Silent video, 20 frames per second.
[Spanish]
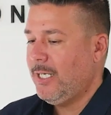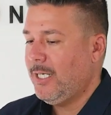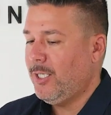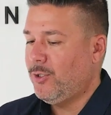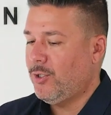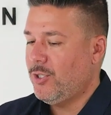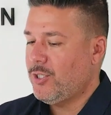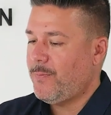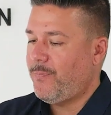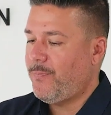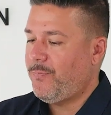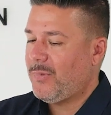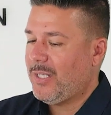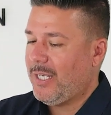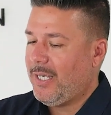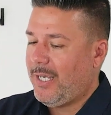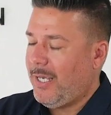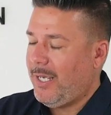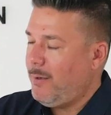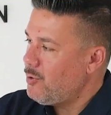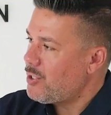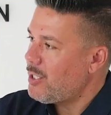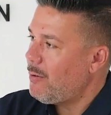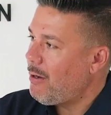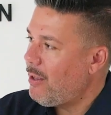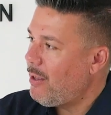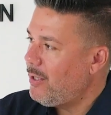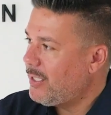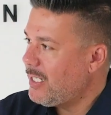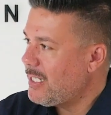Entonces, hemos
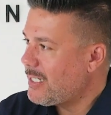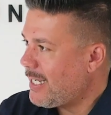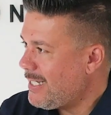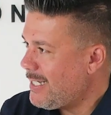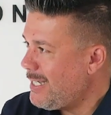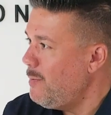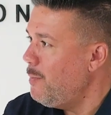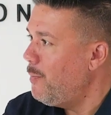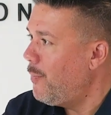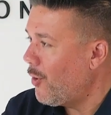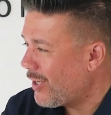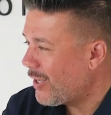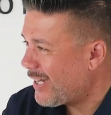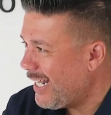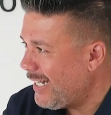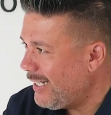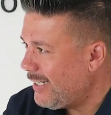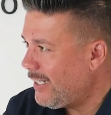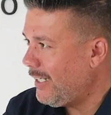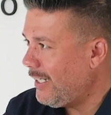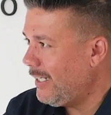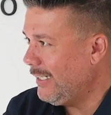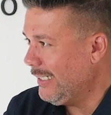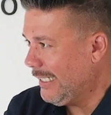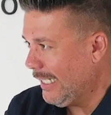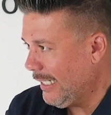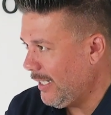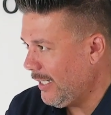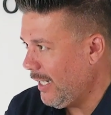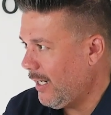hablado antes que es importante
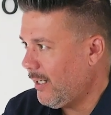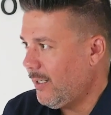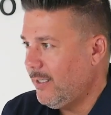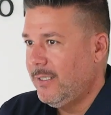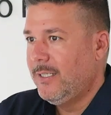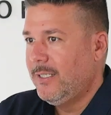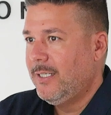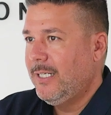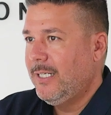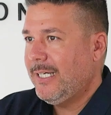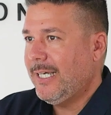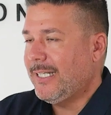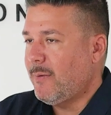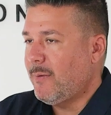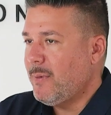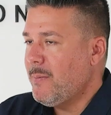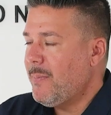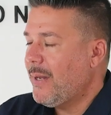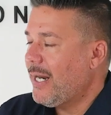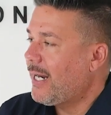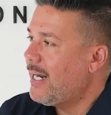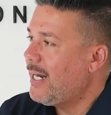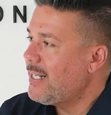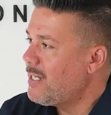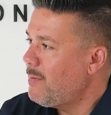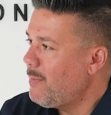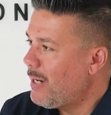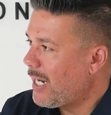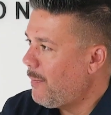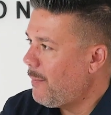entender que también para crear
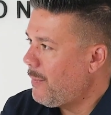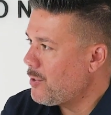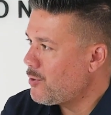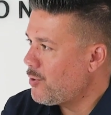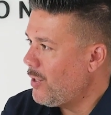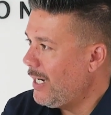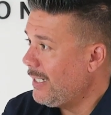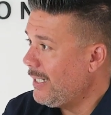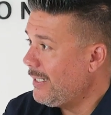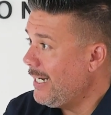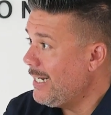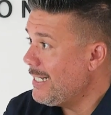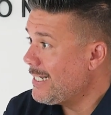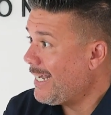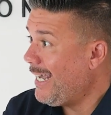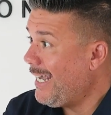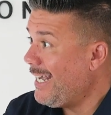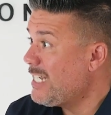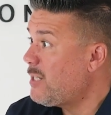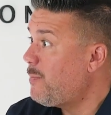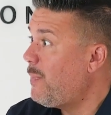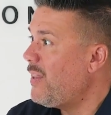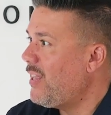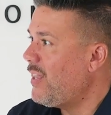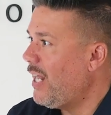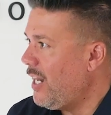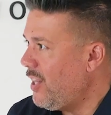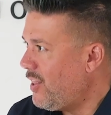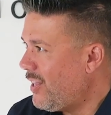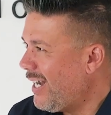esa marca personal te tienes que
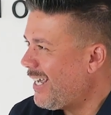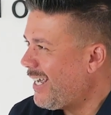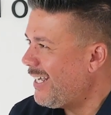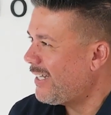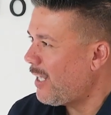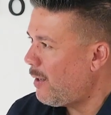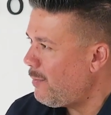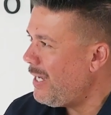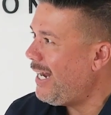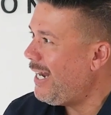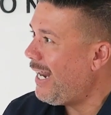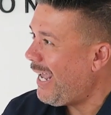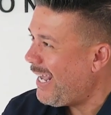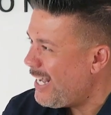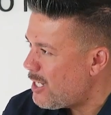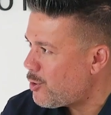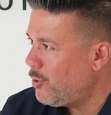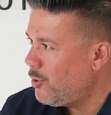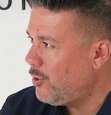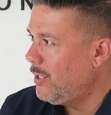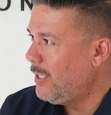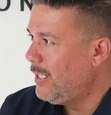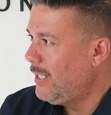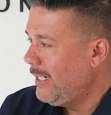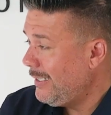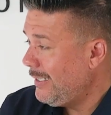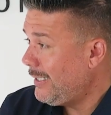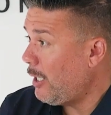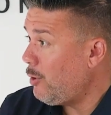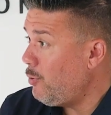especializar, que también eso
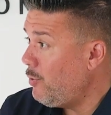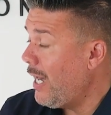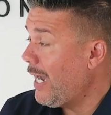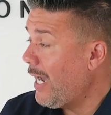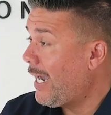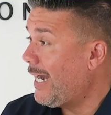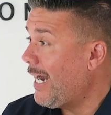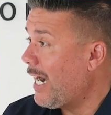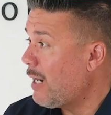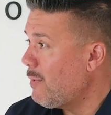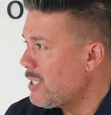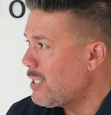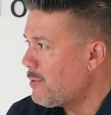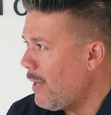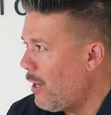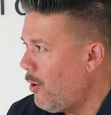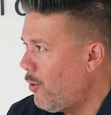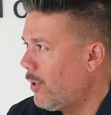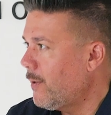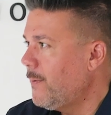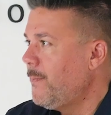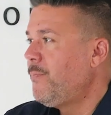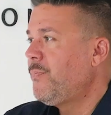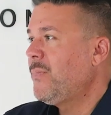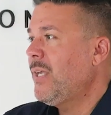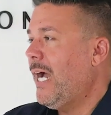te ayuda a crear más valor,